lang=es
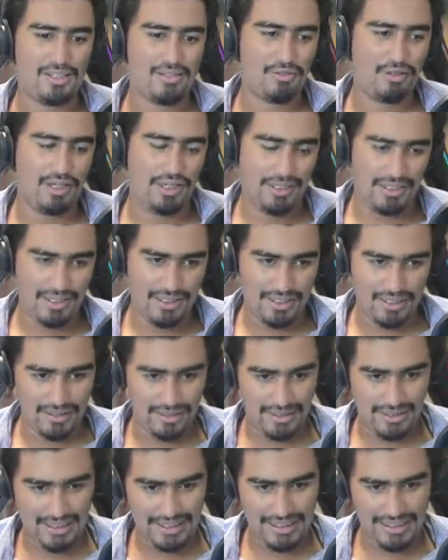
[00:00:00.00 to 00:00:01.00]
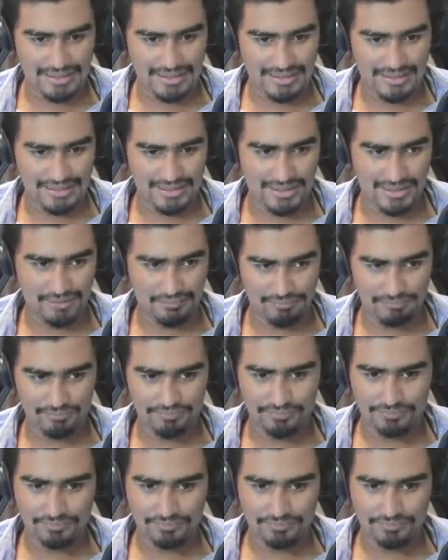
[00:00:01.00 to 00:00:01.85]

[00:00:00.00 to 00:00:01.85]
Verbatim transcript: tu canal, este